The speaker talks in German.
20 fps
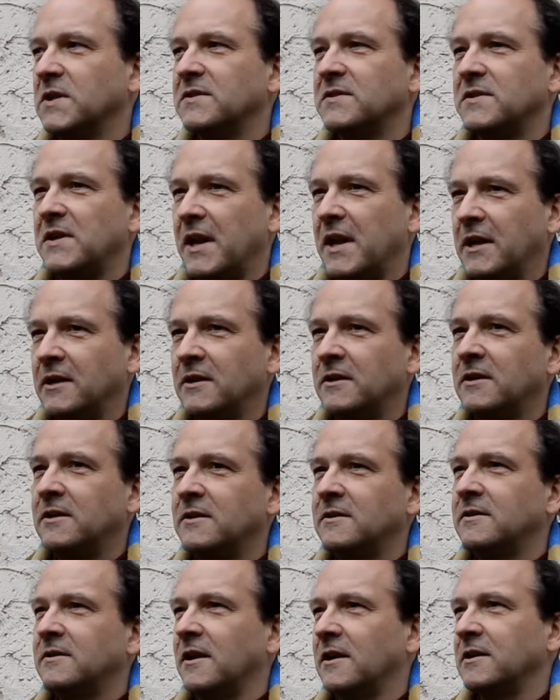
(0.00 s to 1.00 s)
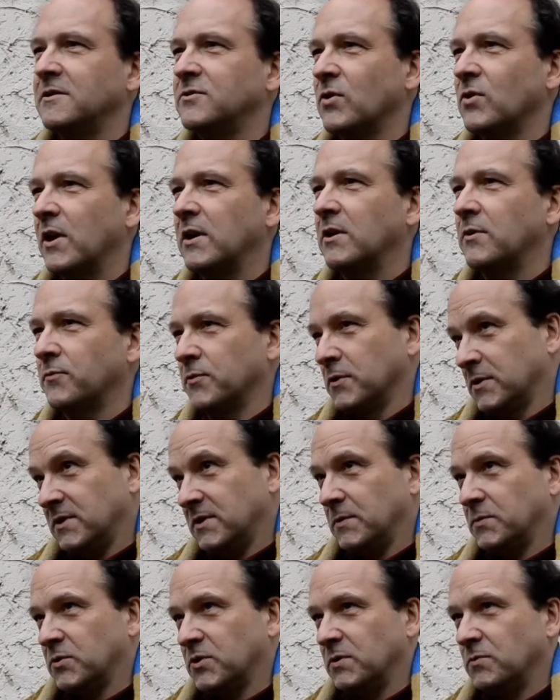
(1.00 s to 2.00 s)
dass sie endlich an so einer
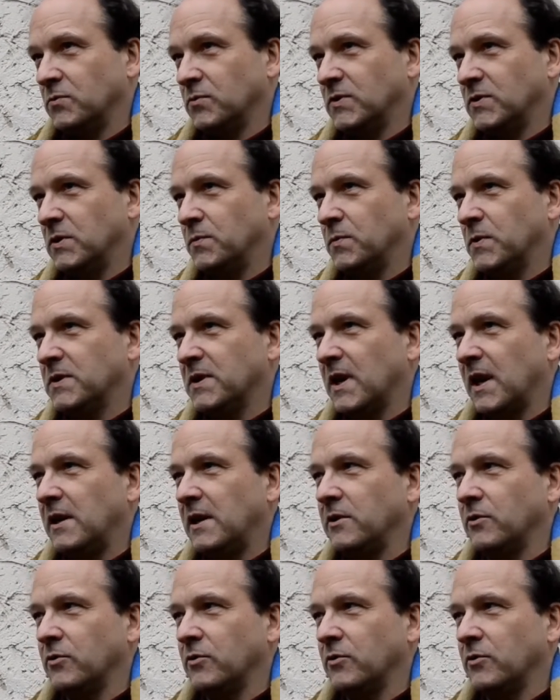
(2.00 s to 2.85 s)
Volksabstimmung sich beteiligen